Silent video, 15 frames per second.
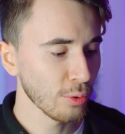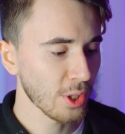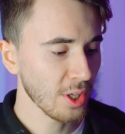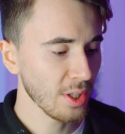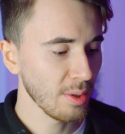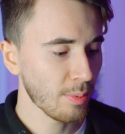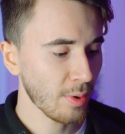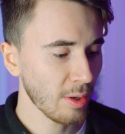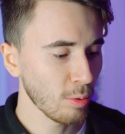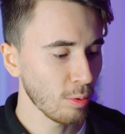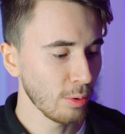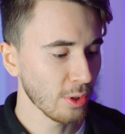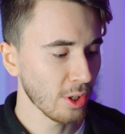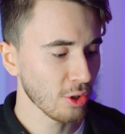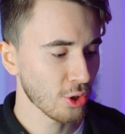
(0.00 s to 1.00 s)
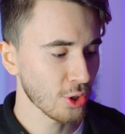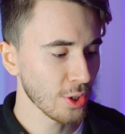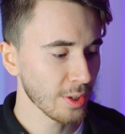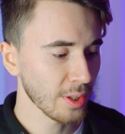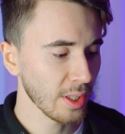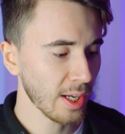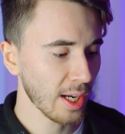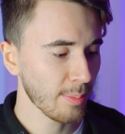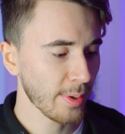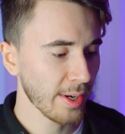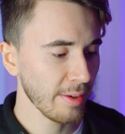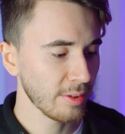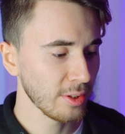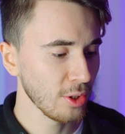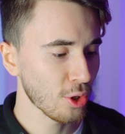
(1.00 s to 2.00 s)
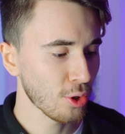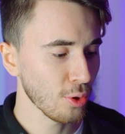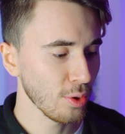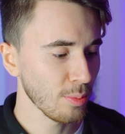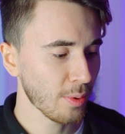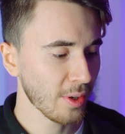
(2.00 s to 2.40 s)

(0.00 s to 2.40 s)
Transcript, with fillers: утренние прогулки. Жирные, как правило, еще не